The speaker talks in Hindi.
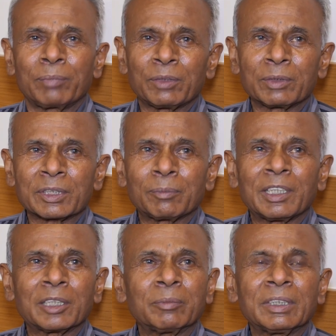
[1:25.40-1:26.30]
फिर उसके
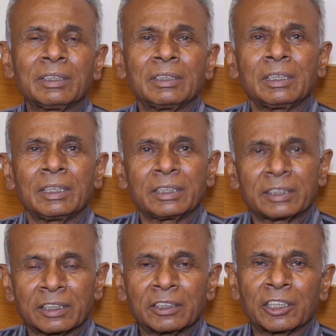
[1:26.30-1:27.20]
बाद में
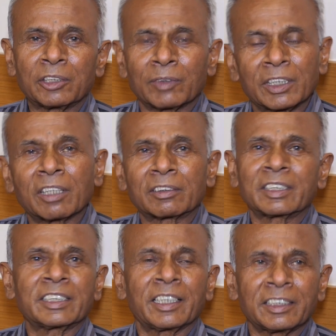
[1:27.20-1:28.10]
सर्जरी वाले
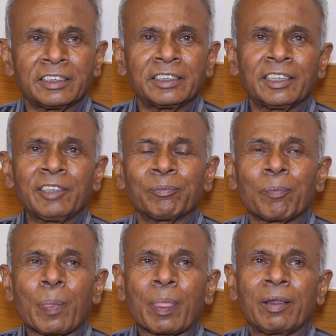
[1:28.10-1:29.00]
डॉक्टर त्यागी जी
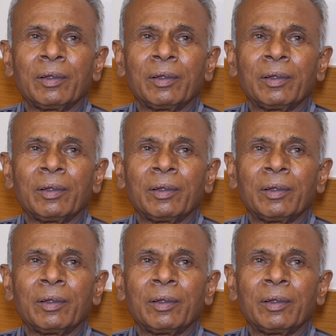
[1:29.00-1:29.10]
हैं